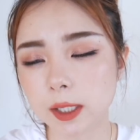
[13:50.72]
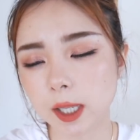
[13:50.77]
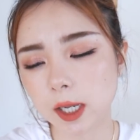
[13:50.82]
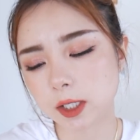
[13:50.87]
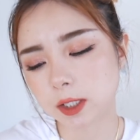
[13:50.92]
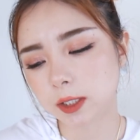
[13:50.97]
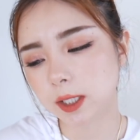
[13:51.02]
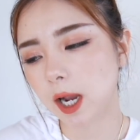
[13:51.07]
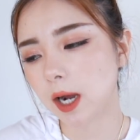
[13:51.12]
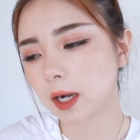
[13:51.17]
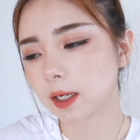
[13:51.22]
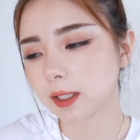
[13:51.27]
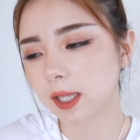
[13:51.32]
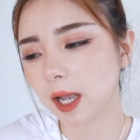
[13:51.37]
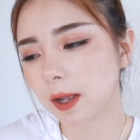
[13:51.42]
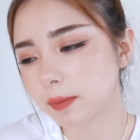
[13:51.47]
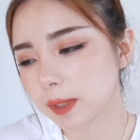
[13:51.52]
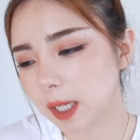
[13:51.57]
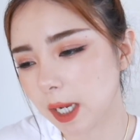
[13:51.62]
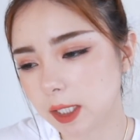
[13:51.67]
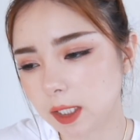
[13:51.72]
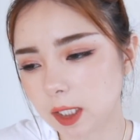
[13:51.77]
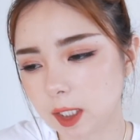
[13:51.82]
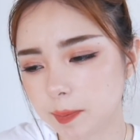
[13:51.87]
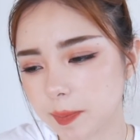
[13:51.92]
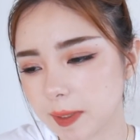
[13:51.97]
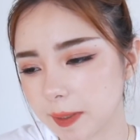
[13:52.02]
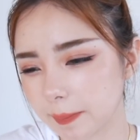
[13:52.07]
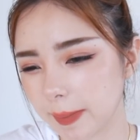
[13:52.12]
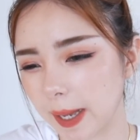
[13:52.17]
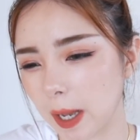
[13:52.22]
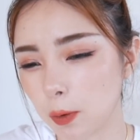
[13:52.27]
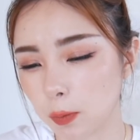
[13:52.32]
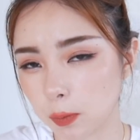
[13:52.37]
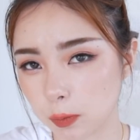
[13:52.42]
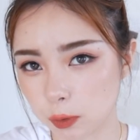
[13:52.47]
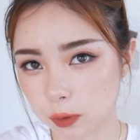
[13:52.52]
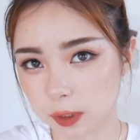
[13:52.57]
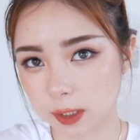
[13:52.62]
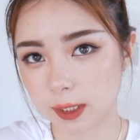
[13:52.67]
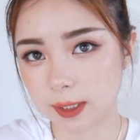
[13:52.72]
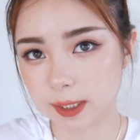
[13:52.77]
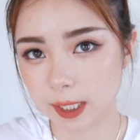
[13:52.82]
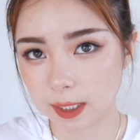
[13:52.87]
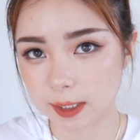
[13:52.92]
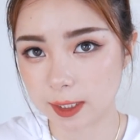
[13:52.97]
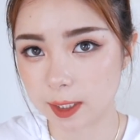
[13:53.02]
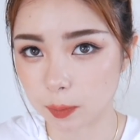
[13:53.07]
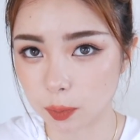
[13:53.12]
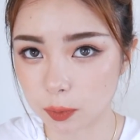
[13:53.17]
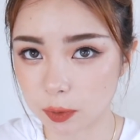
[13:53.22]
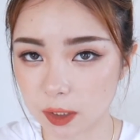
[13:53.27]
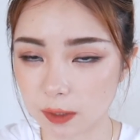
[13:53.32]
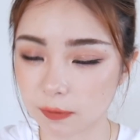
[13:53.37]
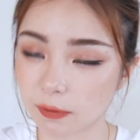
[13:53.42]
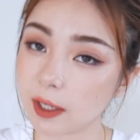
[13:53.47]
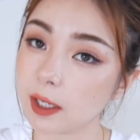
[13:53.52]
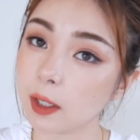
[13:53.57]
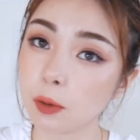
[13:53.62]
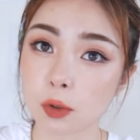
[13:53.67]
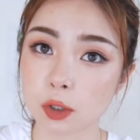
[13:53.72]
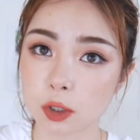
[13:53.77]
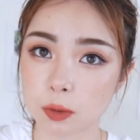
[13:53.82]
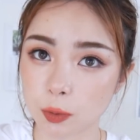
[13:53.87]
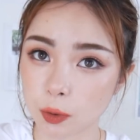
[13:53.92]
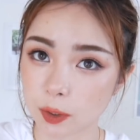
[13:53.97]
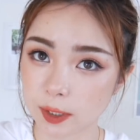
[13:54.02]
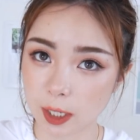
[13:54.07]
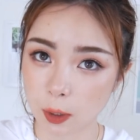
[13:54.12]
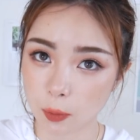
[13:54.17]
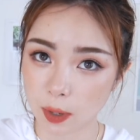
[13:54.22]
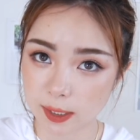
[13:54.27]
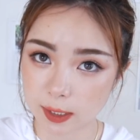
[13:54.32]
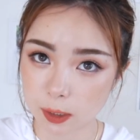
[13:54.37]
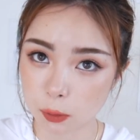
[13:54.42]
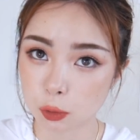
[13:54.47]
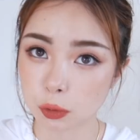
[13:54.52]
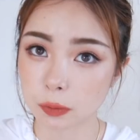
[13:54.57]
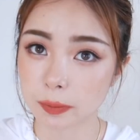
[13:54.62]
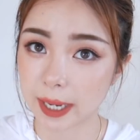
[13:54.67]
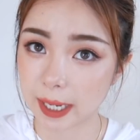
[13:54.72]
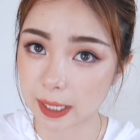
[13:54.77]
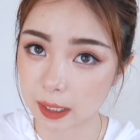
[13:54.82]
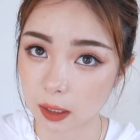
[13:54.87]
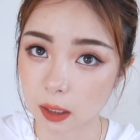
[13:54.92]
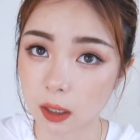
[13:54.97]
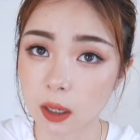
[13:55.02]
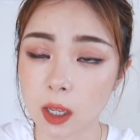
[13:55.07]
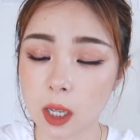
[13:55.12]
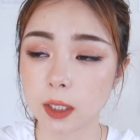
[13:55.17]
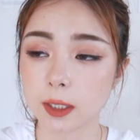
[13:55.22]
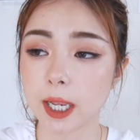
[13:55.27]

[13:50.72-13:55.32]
但是 Tarte 他们家这个品牌我们就先暂且不提，反正我是不会再花钱去买了。